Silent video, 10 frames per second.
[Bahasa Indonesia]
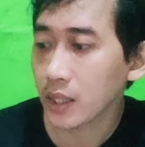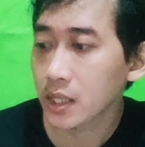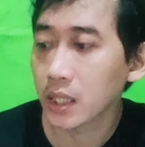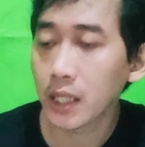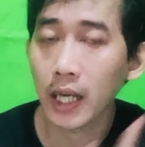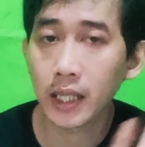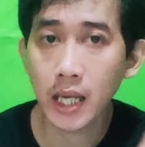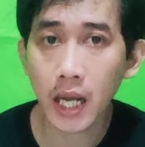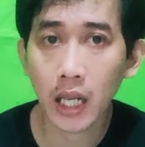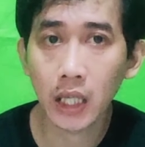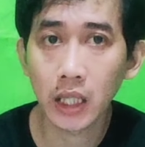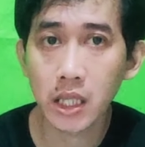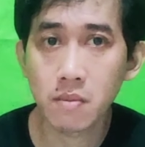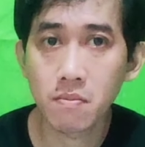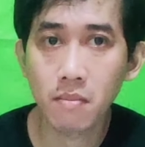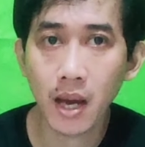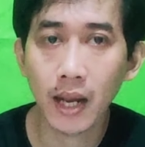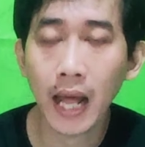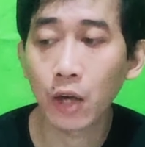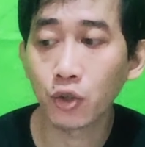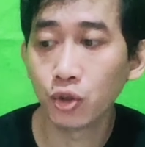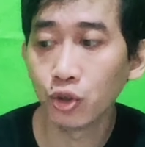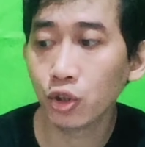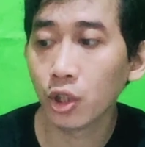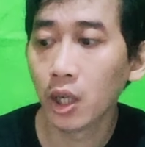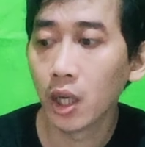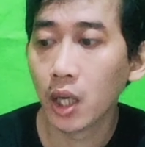di sini ada lima lagu